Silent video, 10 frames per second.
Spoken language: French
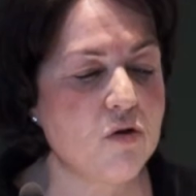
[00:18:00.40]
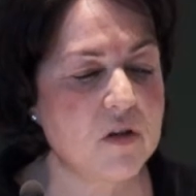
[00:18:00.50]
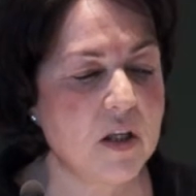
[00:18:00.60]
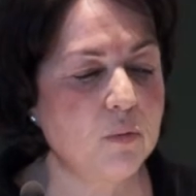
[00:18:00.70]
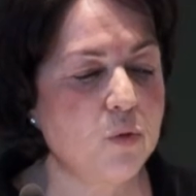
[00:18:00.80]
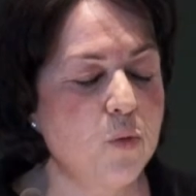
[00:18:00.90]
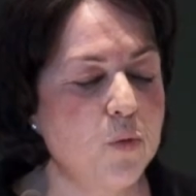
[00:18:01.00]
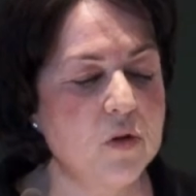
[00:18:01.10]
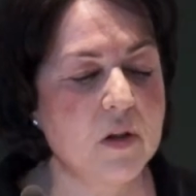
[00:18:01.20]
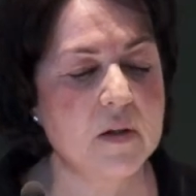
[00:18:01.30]
concernent beaucoup
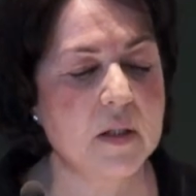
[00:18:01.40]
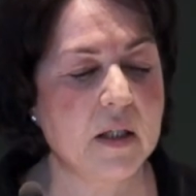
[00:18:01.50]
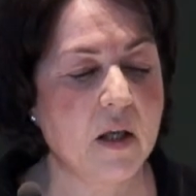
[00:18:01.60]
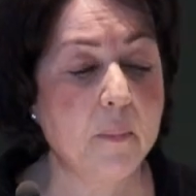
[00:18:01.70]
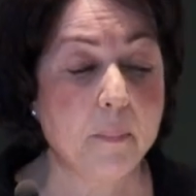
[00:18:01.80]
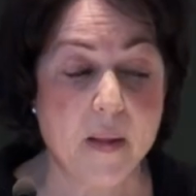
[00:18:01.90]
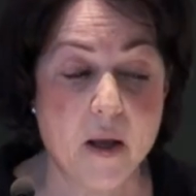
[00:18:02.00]
plus l'enseignant.